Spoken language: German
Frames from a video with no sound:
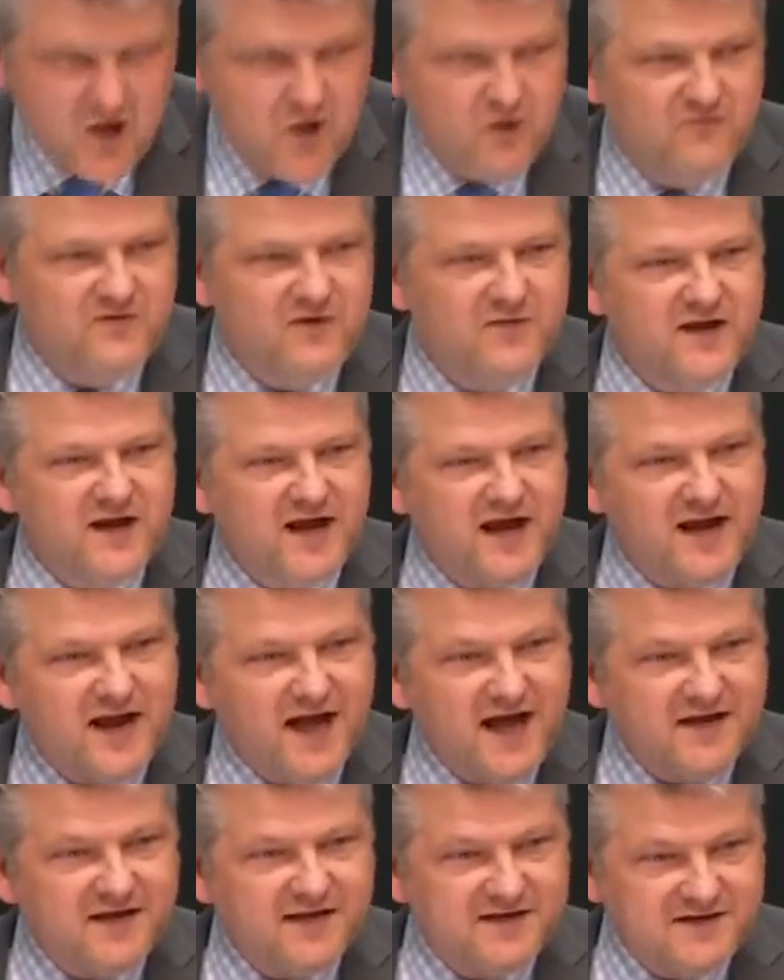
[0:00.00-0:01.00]
Und wenn man
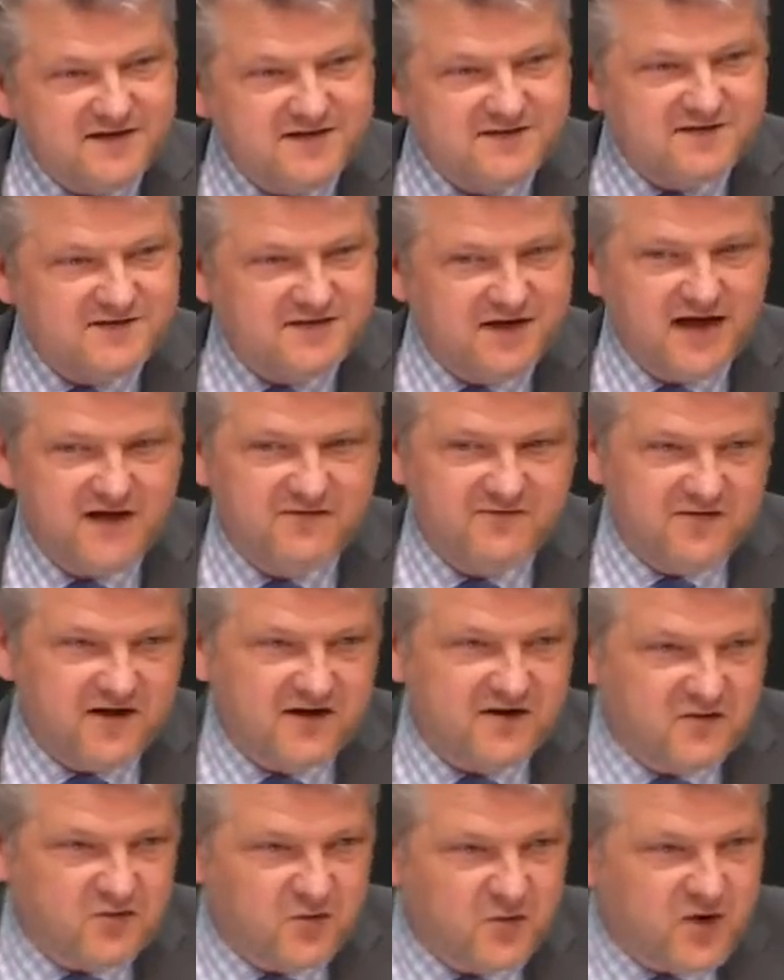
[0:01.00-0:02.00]
alleine diese drei
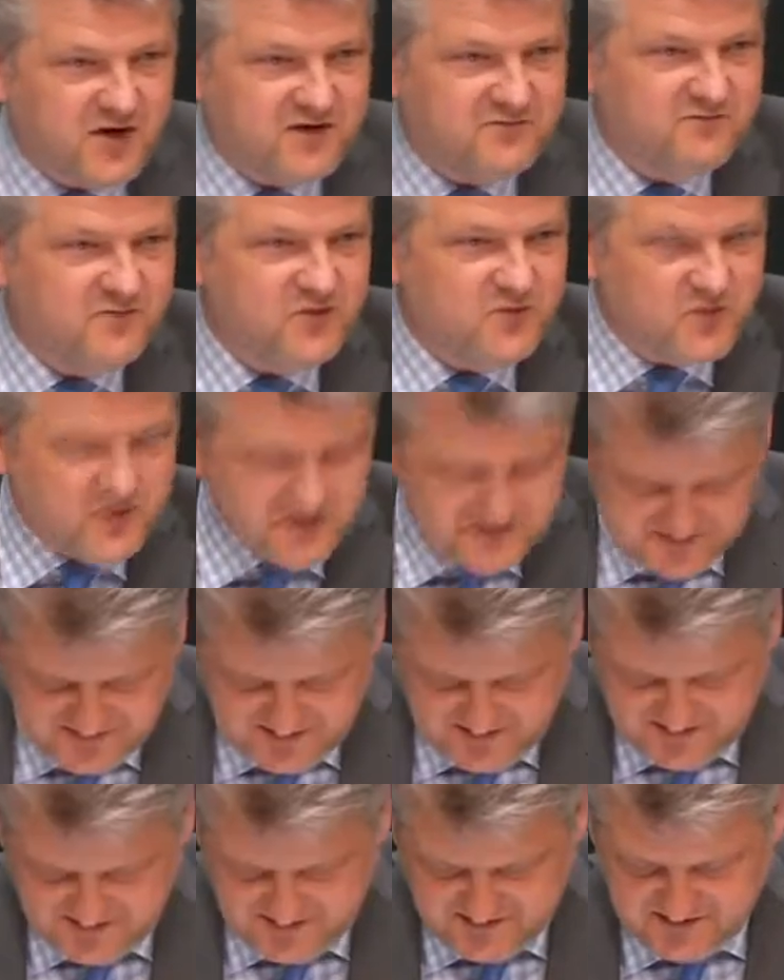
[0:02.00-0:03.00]
Faktoren
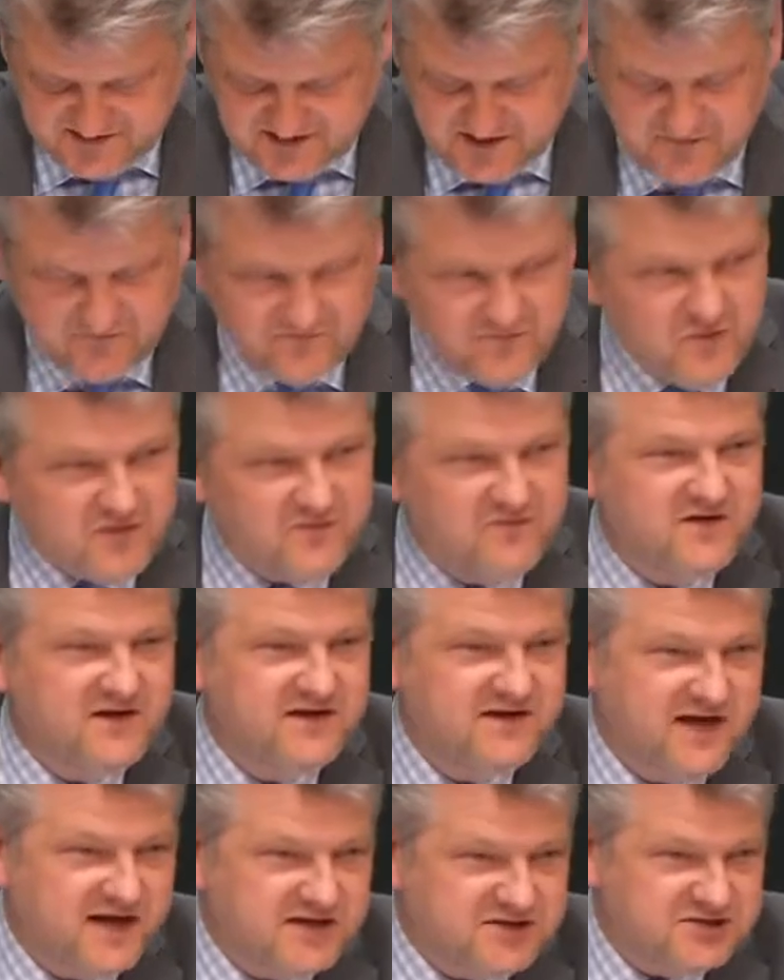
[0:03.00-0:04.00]
berücksichtigt, dann würden wir
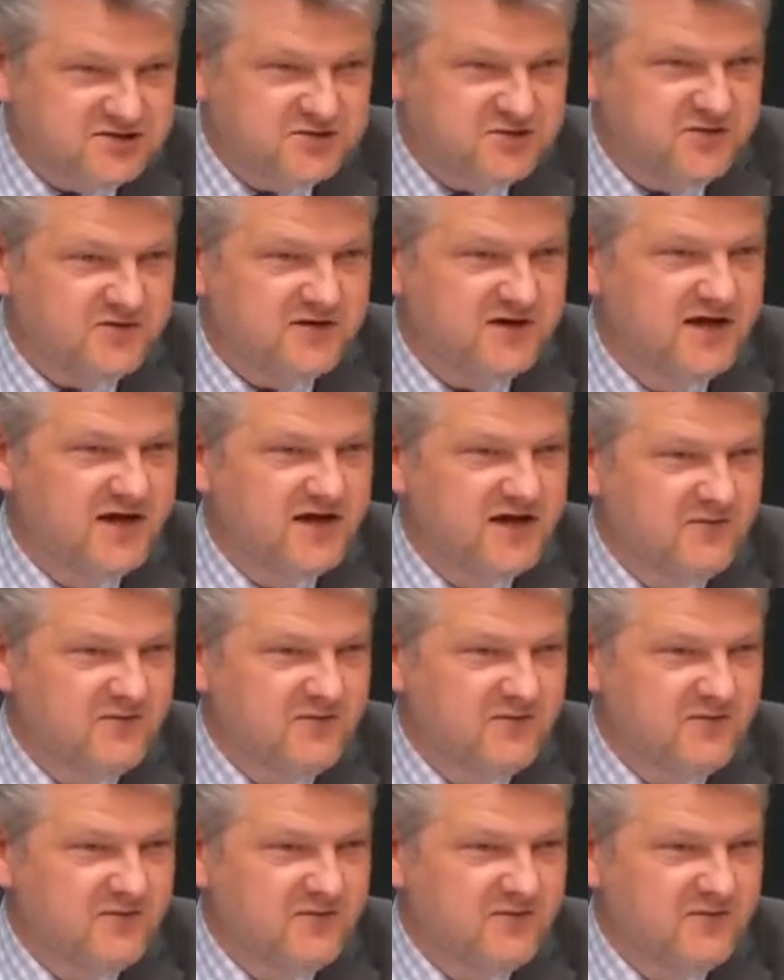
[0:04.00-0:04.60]
jetzt schon